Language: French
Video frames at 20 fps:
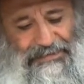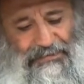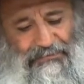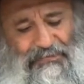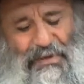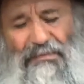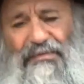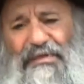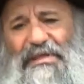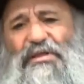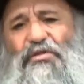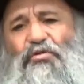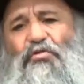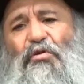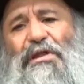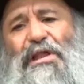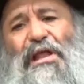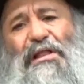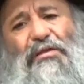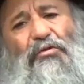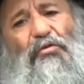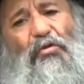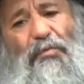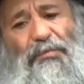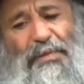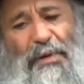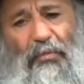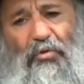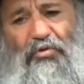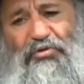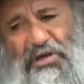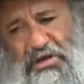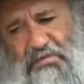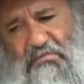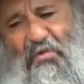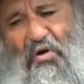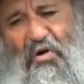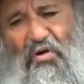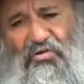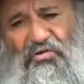Même si Dieu il a dit de ne pas manger,
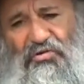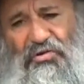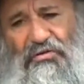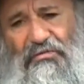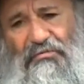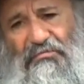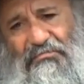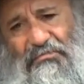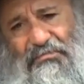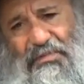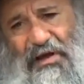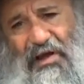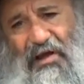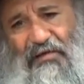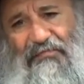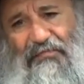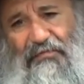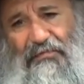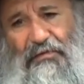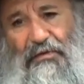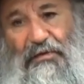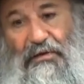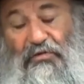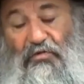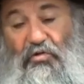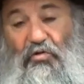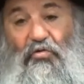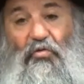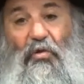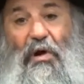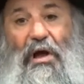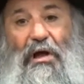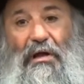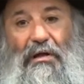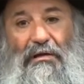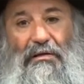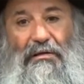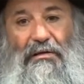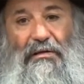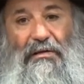mange, pas grave. Ce
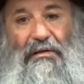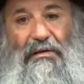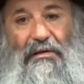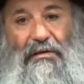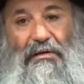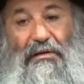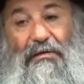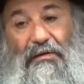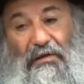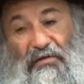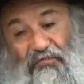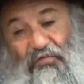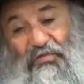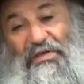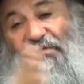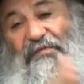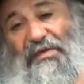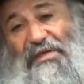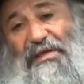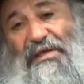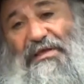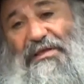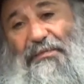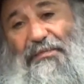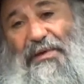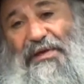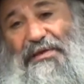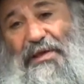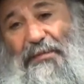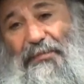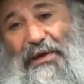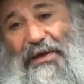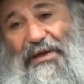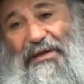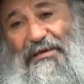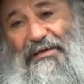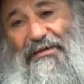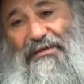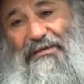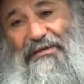soir, vous savez ce qui s'est passé après
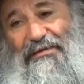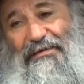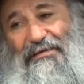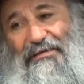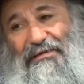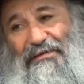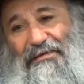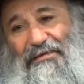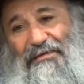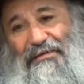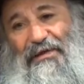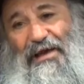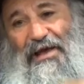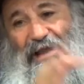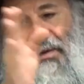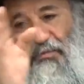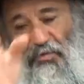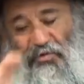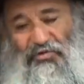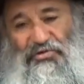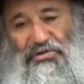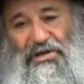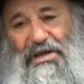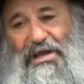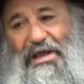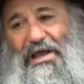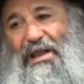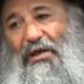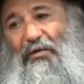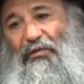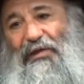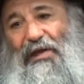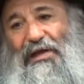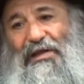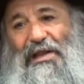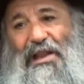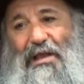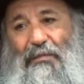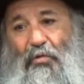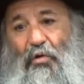Elle a mangé, elle a
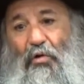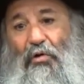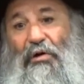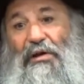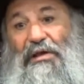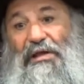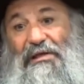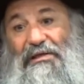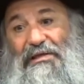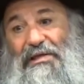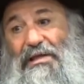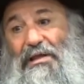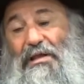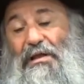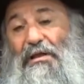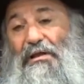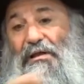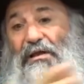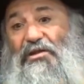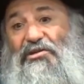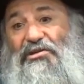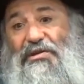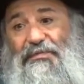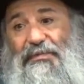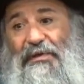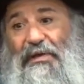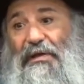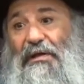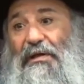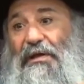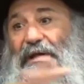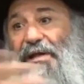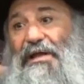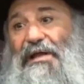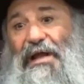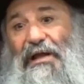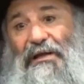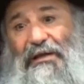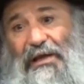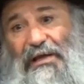entraîné la mort, l'exil, l'Égypte et les
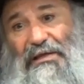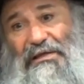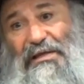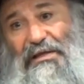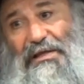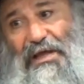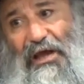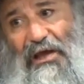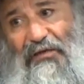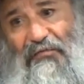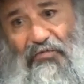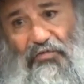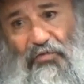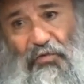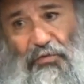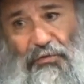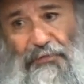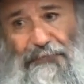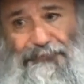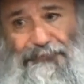quatre exils qui arrivent aujourd'hui